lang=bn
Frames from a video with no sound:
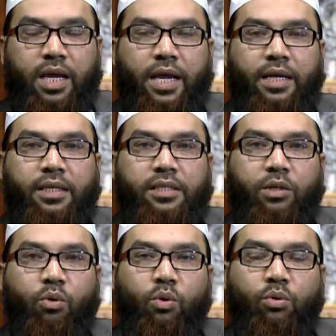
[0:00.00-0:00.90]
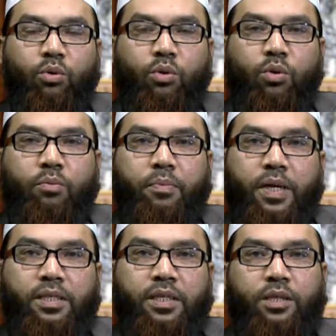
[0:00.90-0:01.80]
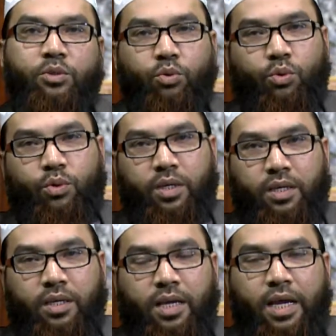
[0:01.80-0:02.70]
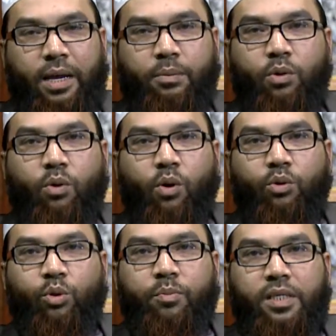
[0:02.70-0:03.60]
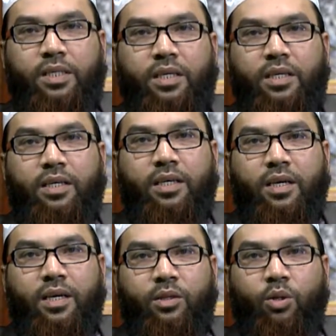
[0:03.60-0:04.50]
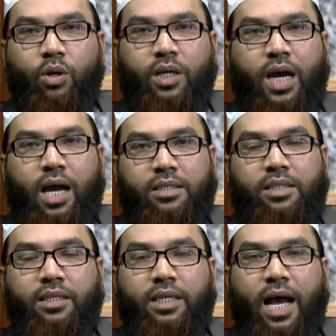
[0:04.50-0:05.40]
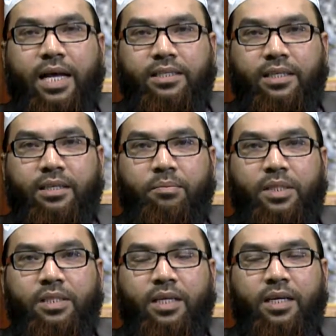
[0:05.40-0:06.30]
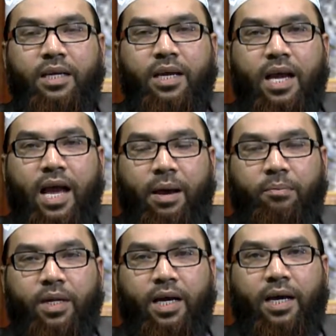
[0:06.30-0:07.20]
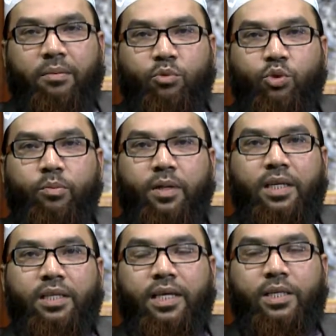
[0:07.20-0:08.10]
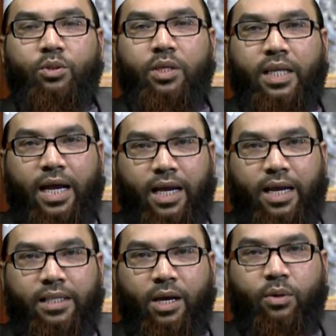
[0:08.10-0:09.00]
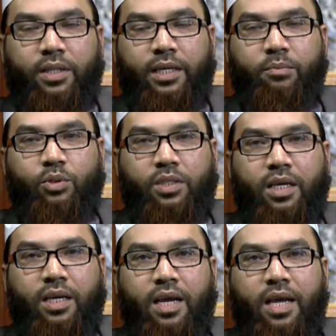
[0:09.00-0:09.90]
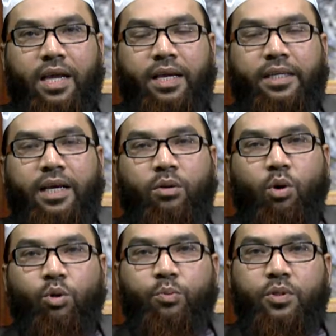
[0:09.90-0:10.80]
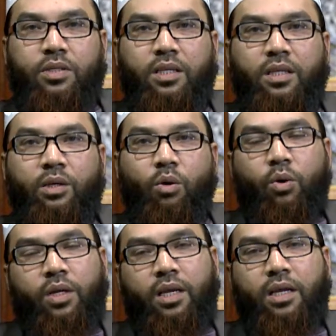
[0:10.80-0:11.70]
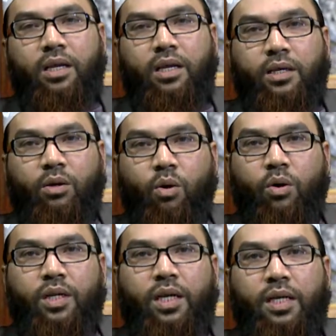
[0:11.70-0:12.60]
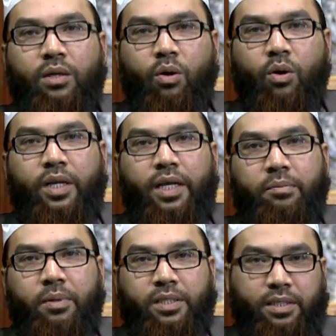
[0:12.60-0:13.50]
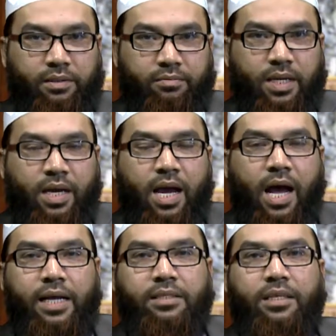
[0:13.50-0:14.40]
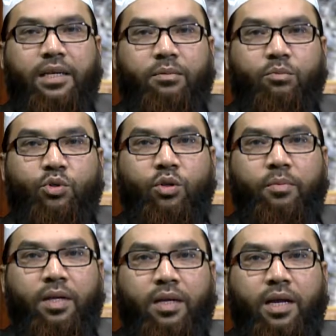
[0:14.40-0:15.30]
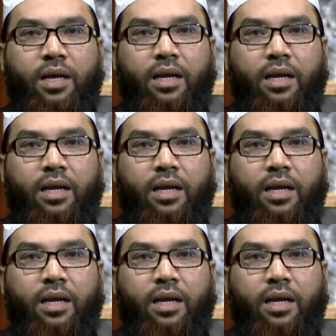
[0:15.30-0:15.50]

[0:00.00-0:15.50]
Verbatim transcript: এটি যে কত বেশি জরুরি এবং কত বেশি দরকার সেটি আজকের বিশ্বে আমরা মুসলমানদের দিকে যদি তাকাই তাহলে দেখব যে এটার অনুপস্থিতি অনেক অনেক অনেক বেশি আজকের মুসলমানরা